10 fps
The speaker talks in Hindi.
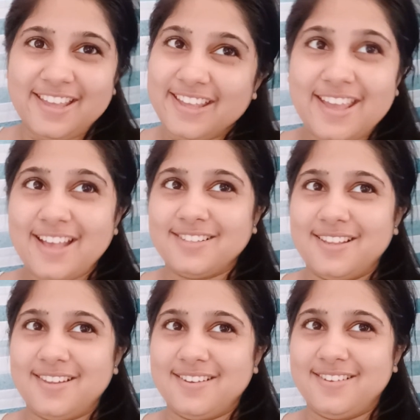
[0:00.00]

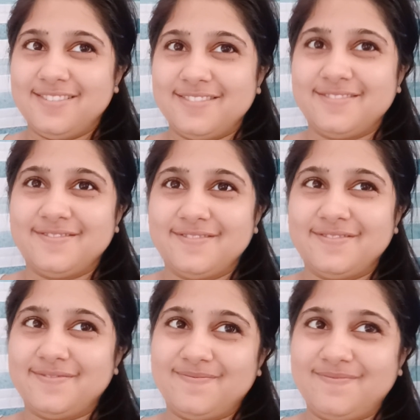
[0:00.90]
कैसा लगा
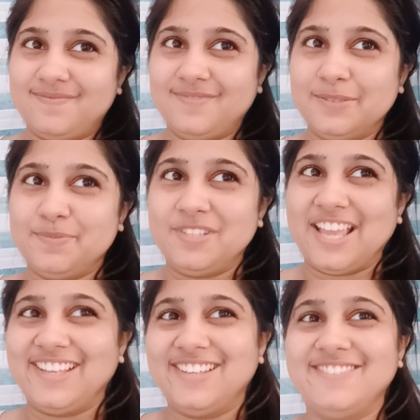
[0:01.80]

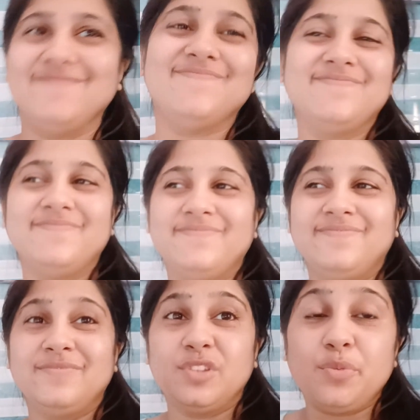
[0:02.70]

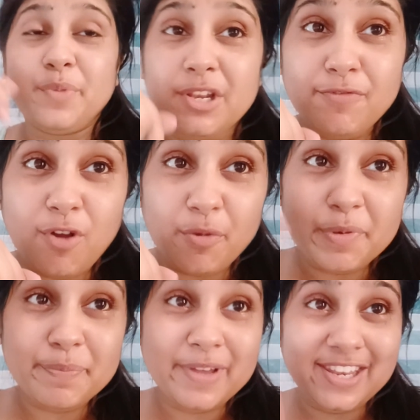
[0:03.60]
जाएंगे तो मेरे ब्लॉग
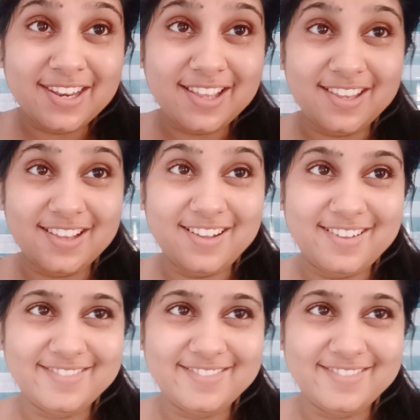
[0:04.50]
में बने रहिएगा